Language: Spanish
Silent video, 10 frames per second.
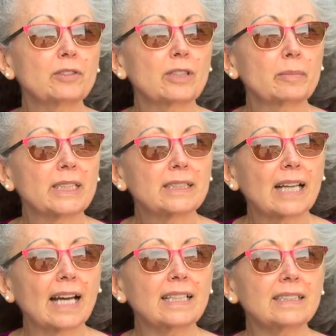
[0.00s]

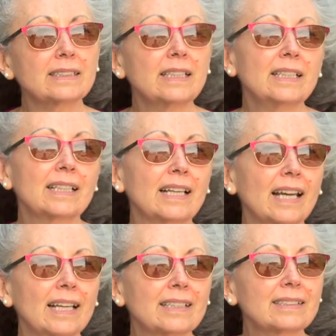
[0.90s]
fundamentales,
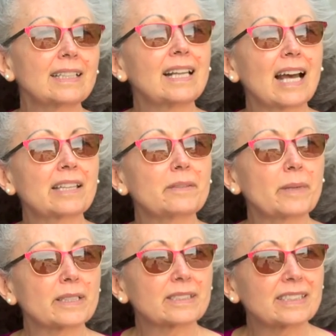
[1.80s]
que es la
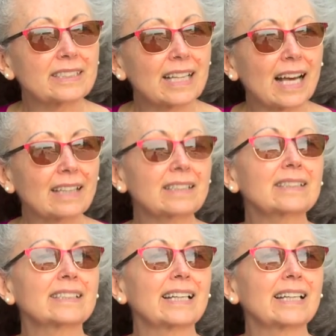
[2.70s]
diversidad